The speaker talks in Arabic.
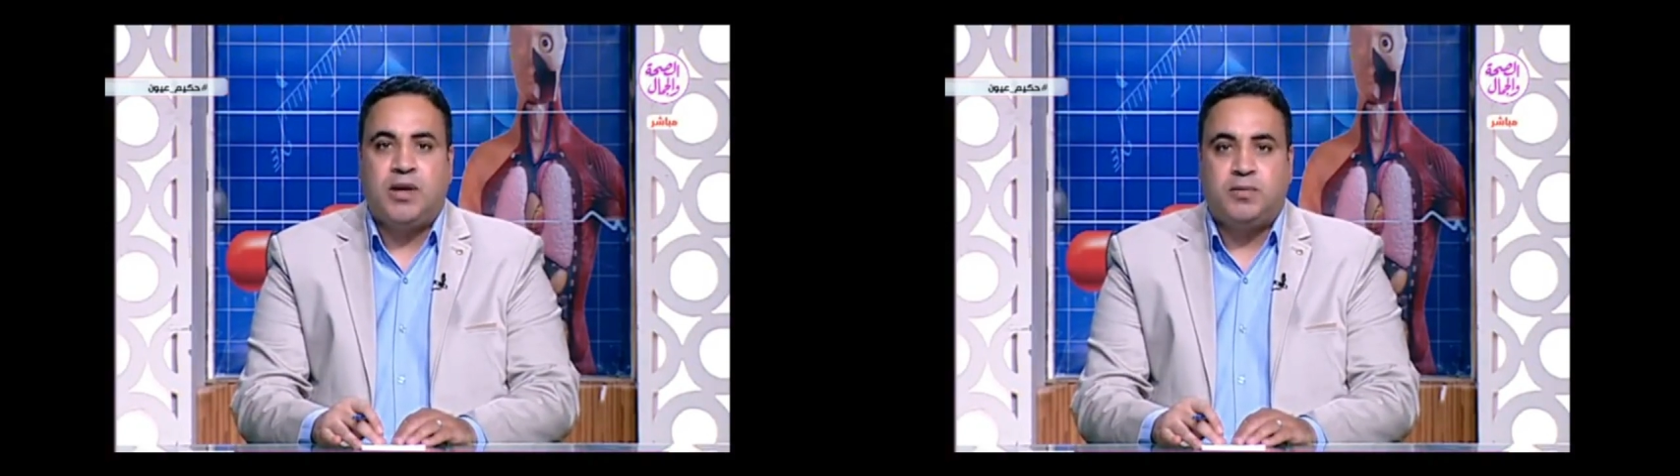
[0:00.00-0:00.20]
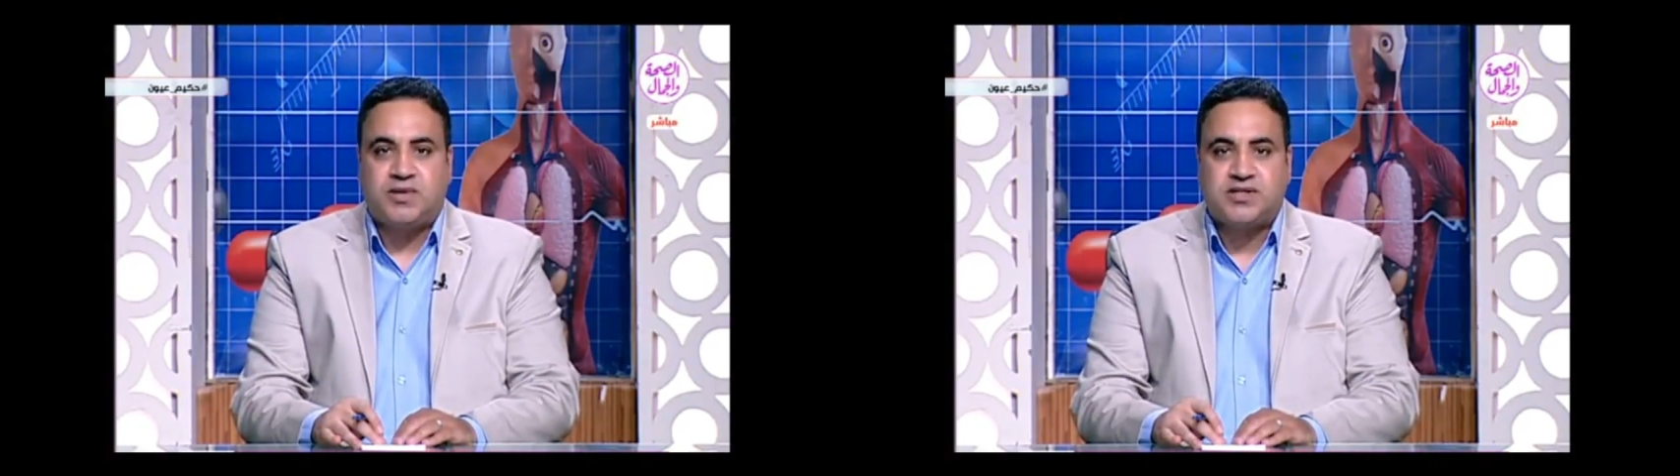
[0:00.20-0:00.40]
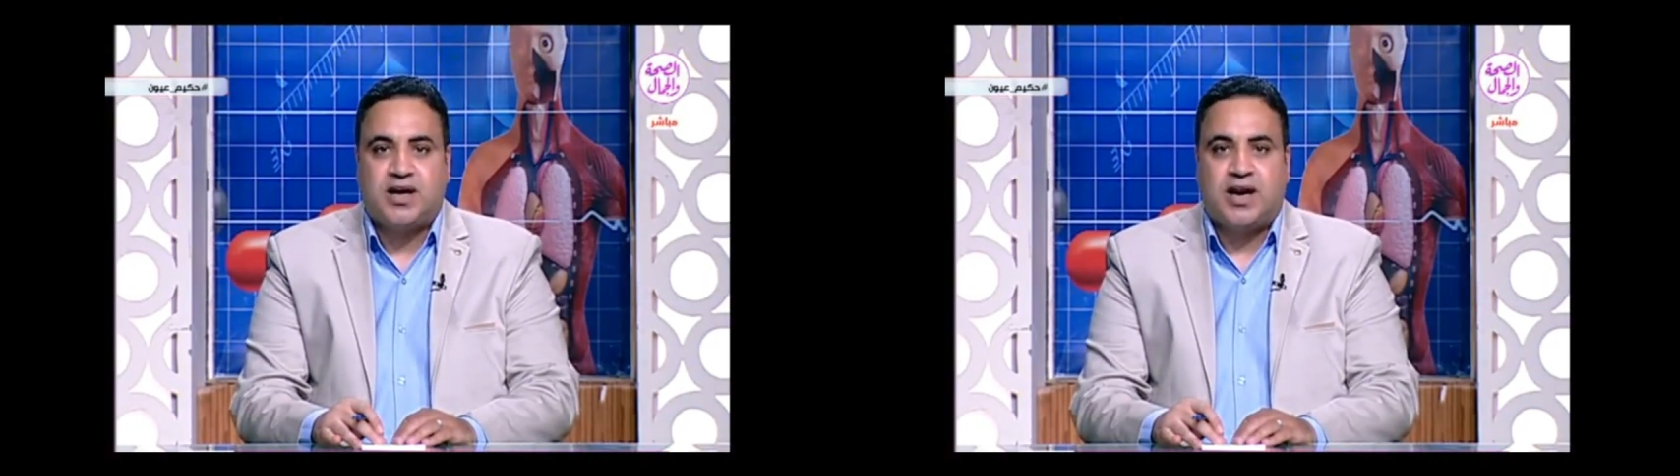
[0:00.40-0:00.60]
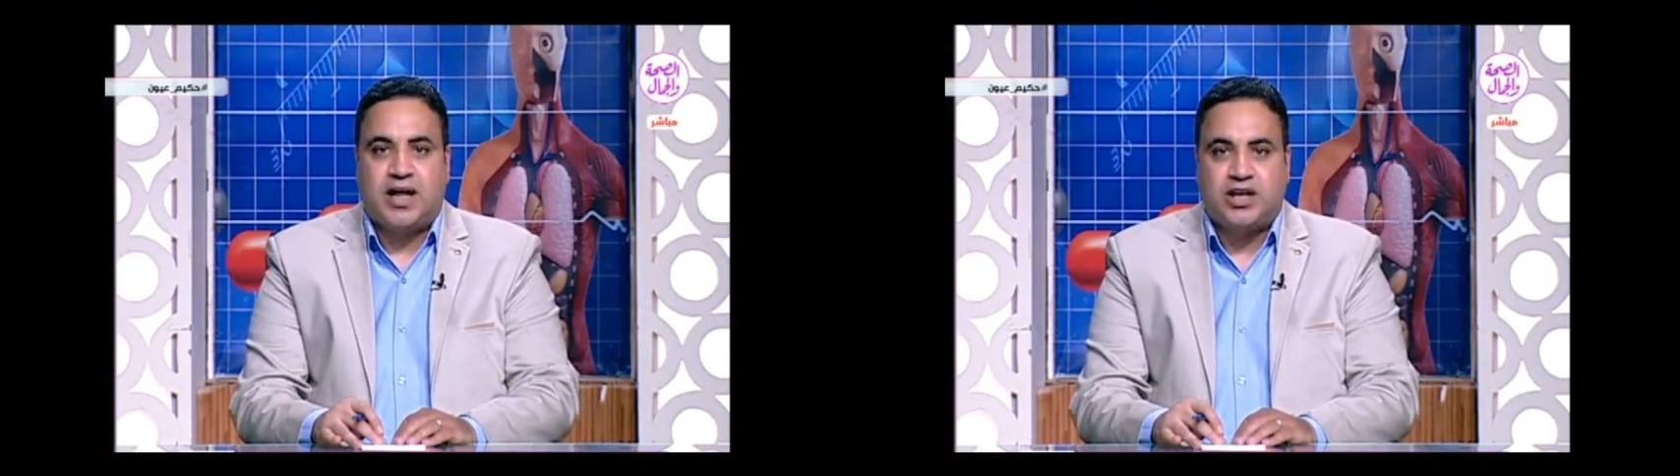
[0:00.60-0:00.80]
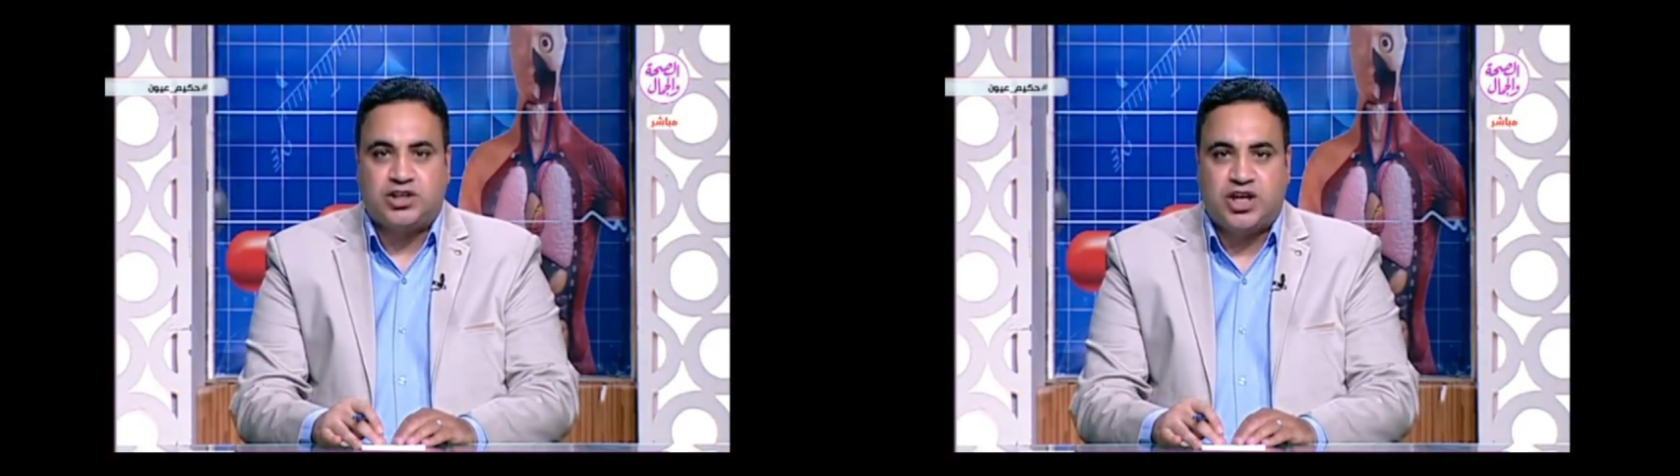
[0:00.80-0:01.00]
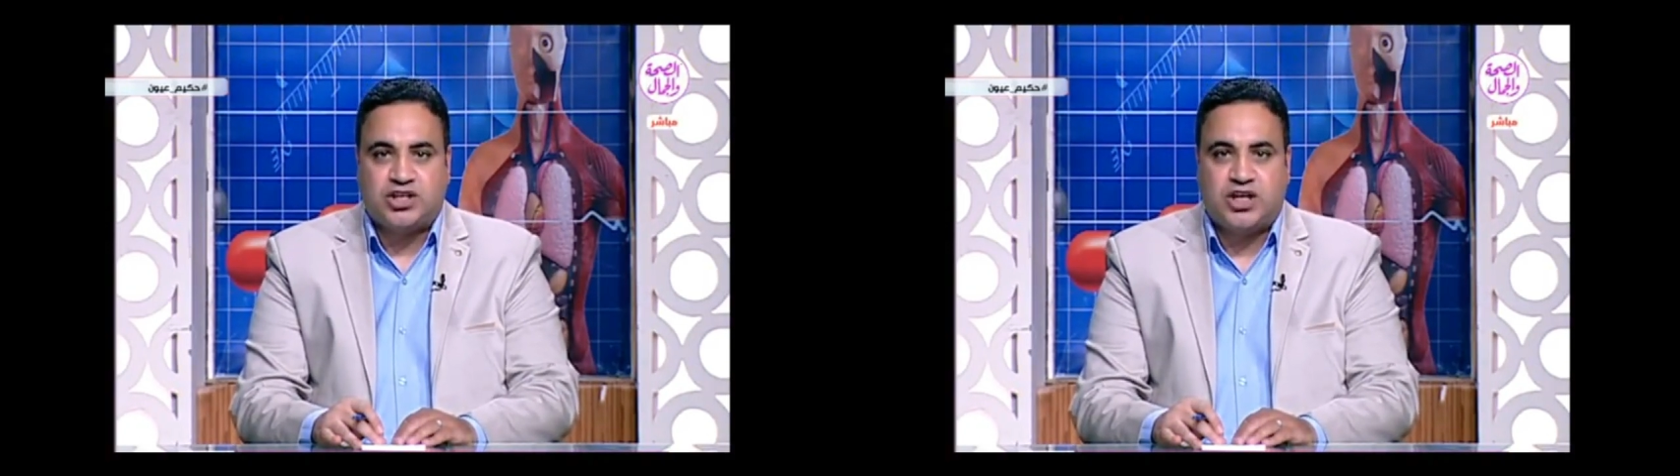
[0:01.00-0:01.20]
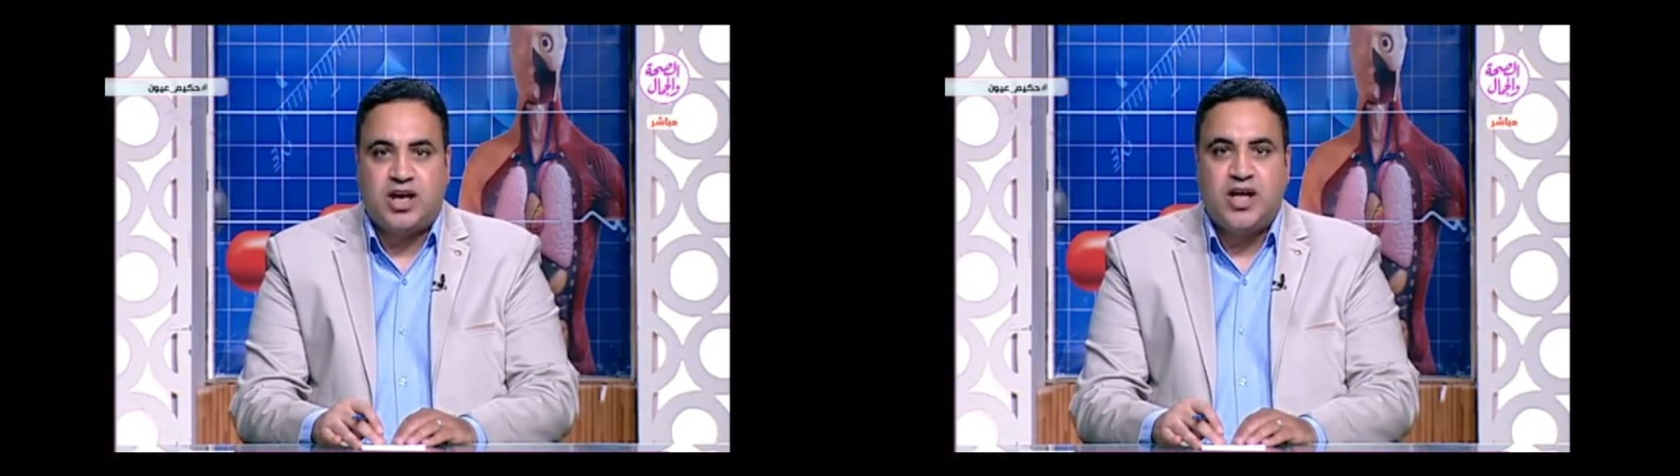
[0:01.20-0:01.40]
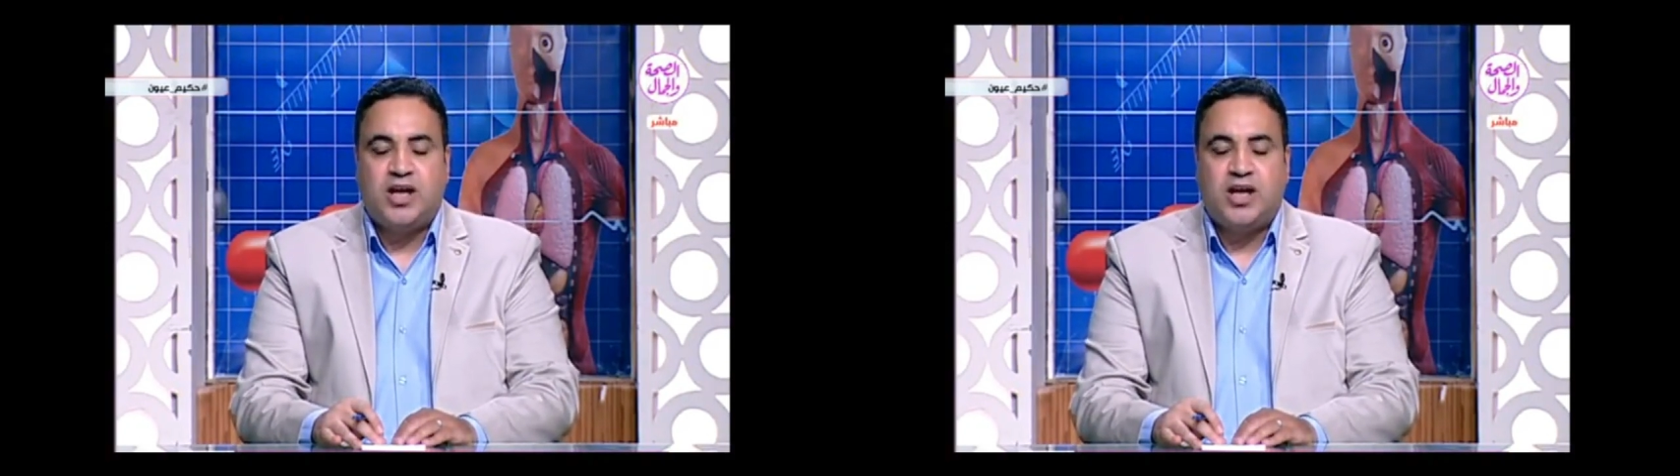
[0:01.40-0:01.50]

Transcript: اللي بتظهر على الشاشة